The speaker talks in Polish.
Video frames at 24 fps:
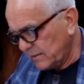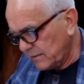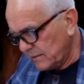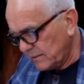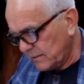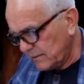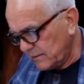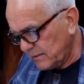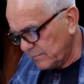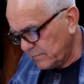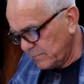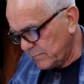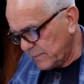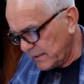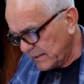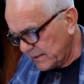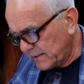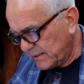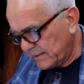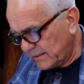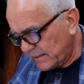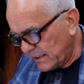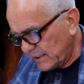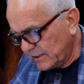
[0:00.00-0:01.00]
y,
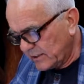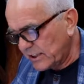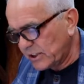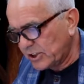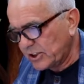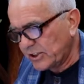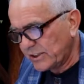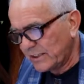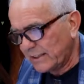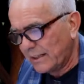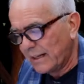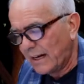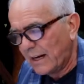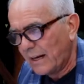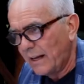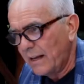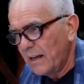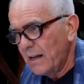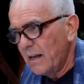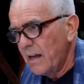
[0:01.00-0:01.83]
bez, te, też się da.